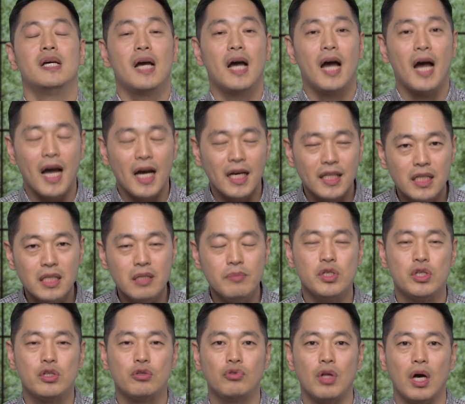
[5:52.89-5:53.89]

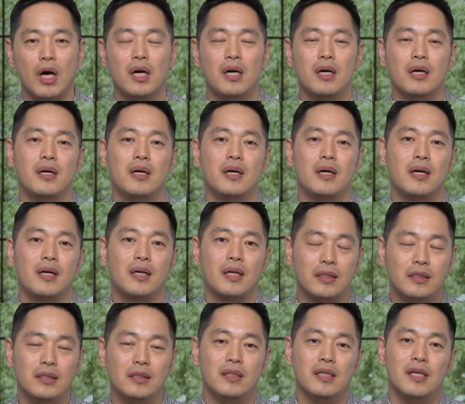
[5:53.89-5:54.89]
하나님이시구나
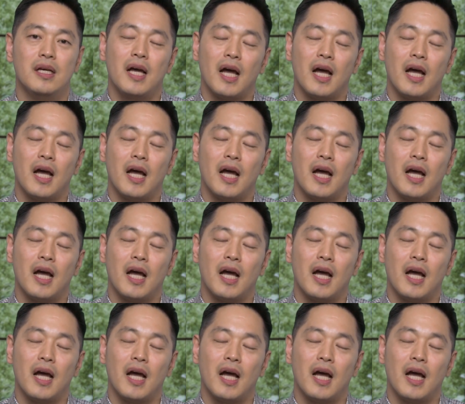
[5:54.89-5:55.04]
라는,